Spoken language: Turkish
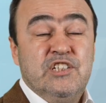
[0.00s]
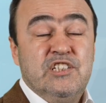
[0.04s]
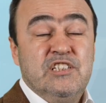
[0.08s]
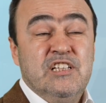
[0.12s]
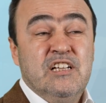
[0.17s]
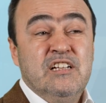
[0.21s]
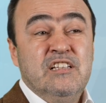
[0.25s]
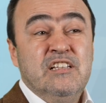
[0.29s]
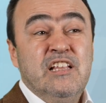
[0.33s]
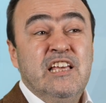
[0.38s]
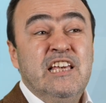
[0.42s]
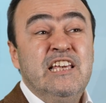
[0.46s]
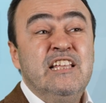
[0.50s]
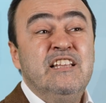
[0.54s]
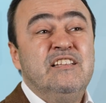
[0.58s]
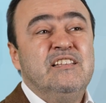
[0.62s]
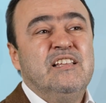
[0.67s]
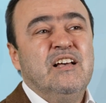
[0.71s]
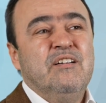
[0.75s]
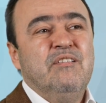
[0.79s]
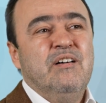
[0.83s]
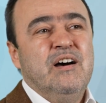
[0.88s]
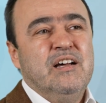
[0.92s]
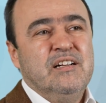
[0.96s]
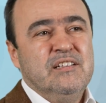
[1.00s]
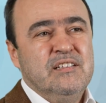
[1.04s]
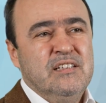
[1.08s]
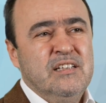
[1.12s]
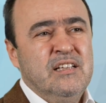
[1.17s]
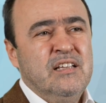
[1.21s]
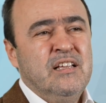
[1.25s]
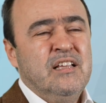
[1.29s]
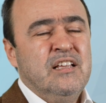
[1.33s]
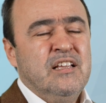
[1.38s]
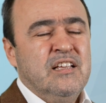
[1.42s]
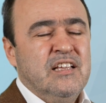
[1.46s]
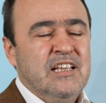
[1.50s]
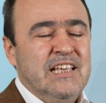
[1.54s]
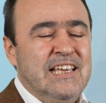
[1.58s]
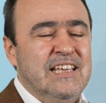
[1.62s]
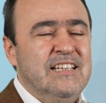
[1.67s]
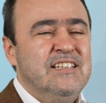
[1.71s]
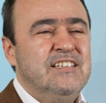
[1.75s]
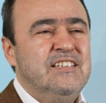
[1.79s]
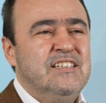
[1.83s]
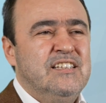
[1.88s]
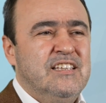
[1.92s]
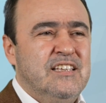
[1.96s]
içlerinde Hint de vardı.
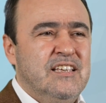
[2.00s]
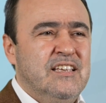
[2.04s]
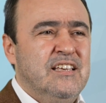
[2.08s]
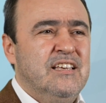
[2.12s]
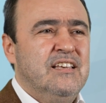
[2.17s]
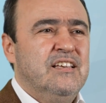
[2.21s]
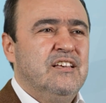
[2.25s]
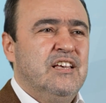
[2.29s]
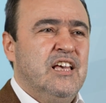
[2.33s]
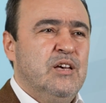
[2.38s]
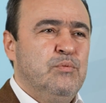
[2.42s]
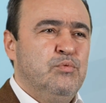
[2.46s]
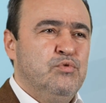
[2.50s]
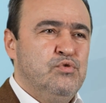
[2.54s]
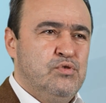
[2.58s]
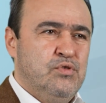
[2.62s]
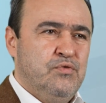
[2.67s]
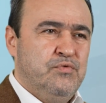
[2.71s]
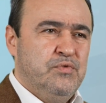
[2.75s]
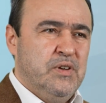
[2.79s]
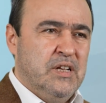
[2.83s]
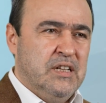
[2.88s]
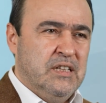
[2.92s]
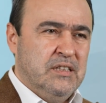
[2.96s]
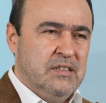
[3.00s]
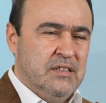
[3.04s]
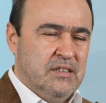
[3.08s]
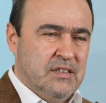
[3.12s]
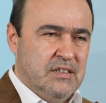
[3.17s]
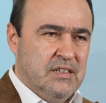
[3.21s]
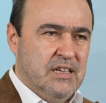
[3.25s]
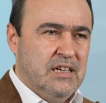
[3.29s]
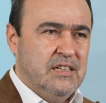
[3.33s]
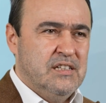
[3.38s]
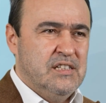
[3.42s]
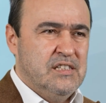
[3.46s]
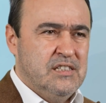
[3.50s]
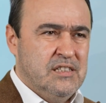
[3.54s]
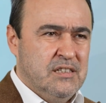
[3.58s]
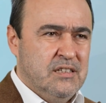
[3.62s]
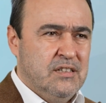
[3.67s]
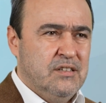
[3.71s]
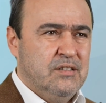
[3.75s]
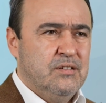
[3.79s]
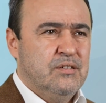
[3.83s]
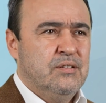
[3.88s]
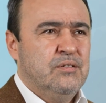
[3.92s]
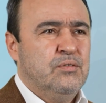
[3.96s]
Hint ki Ebu Süfyan'ın
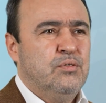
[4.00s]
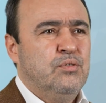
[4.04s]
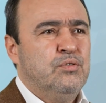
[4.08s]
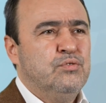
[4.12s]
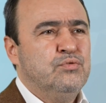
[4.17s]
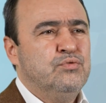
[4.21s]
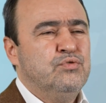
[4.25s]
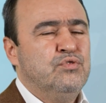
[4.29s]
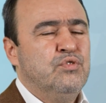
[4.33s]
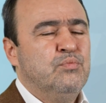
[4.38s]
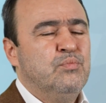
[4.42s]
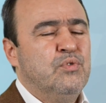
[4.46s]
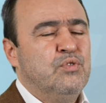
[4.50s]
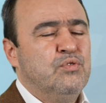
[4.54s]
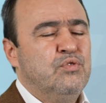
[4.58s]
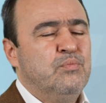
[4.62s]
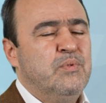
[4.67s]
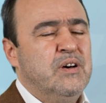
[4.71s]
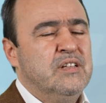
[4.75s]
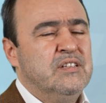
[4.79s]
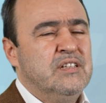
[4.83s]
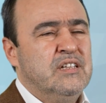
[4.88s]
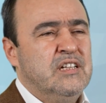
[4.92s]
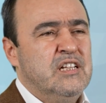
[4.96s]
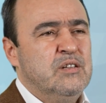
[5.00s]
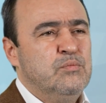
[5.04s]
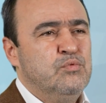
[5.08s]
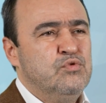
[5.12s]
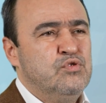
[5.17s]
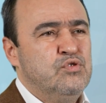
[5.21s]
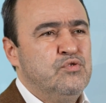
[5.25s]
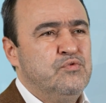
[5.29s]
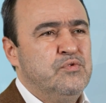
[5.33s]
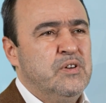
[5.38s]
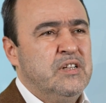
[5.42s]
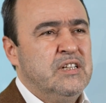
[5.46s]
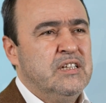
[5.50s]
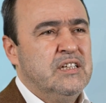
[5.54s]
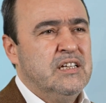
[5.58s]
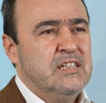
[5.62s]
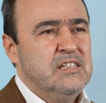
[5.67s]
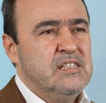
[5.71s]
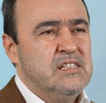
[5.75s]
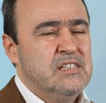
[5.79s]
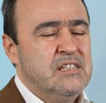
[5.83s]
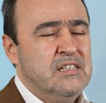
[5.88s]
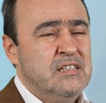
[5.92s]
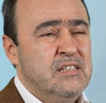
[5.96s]
karısı, ordu kumandanı Ebu Süfyan'ın
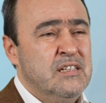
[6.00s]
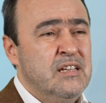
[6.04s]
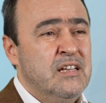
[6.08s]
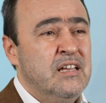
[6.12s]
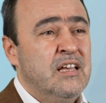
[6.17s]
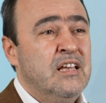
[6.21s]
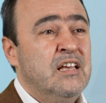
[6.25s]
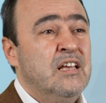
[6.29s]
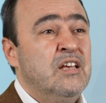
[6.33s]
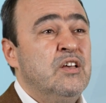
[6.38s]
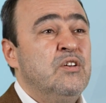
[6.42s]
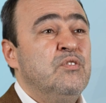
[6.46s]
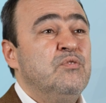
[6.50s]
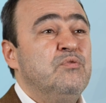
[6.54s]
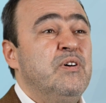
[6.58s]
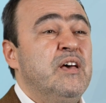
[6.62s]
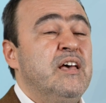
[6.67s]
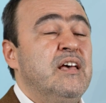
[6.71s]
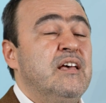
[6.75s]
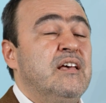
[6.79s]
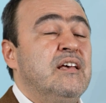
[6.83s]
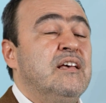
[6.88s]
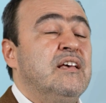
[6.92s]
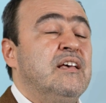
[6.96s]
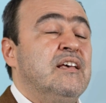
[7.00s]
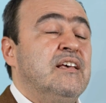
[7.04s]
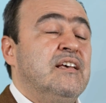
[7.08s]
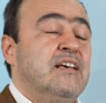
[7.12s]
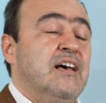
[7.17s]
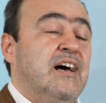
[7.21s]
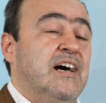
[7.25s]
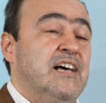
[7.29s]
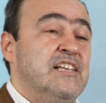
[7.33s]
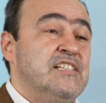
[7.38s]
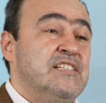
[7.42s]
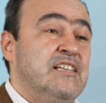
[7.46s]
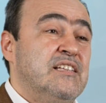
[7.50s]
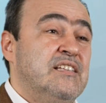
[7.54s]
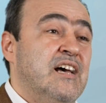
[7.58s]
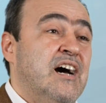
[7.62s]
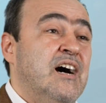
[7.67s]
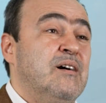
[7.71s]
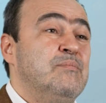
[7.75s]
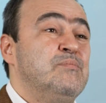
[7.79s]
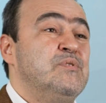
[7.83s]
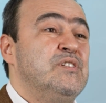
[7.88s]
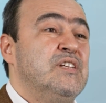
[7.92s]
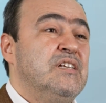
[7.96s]
karısıydı. Ve Hazreti
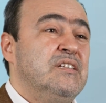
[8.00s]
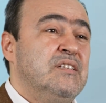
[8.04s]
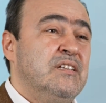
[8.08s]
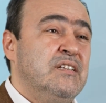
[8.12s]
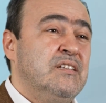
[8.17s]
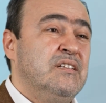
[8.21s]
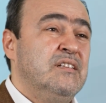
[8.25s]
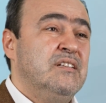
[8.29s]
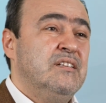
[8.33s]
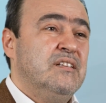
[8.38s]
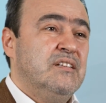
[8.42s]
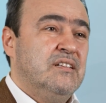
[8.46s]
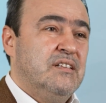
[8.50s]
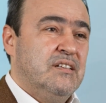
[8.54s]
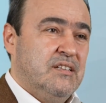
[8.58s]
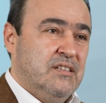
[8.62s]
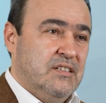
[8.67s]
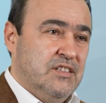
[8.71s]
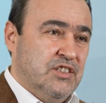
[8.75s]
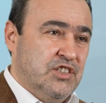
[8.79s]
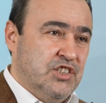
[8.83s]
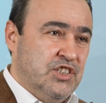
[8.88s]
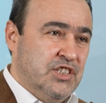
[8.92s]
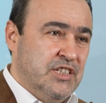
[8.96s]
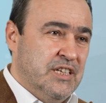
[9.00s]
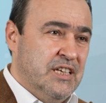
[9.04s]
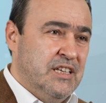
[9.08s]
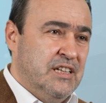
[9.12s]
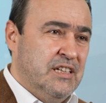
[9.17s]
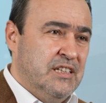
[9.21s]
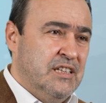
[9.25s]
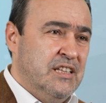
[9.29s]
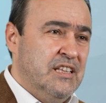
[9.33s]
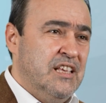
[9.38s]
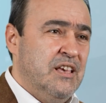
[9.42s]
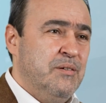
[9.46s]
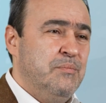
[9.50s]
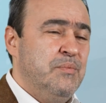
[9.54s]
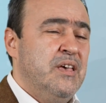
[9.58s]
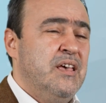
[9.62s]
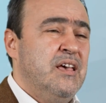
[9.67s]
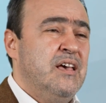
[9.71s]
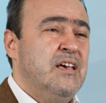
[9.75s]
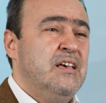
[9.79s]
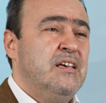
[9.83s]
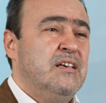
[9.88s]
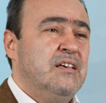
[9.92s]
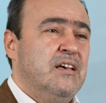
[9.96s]
Hamza'nın ciğerini
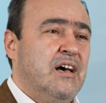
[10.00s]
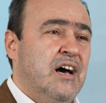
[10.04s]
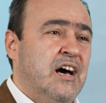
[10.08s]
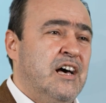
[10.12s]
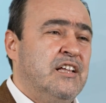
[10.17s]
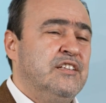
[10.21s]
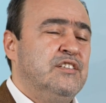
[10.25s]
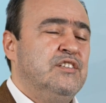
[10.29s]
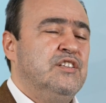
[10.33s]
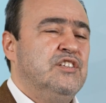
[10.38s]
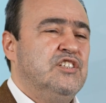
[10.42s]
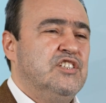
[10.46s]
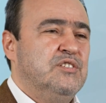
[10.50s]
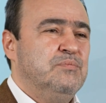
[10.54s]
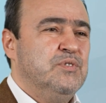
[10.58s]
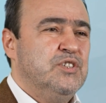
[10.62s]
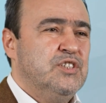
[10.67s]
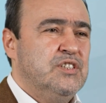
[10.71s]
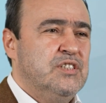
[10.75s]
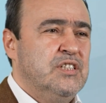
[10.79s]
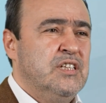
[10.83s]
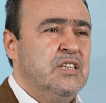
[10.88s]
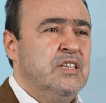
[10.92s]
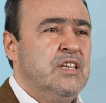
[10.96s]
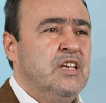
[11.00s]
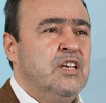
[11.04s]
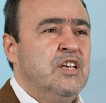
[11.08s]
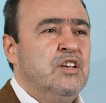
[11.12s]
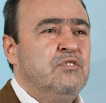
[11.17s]
yemeye and içmişti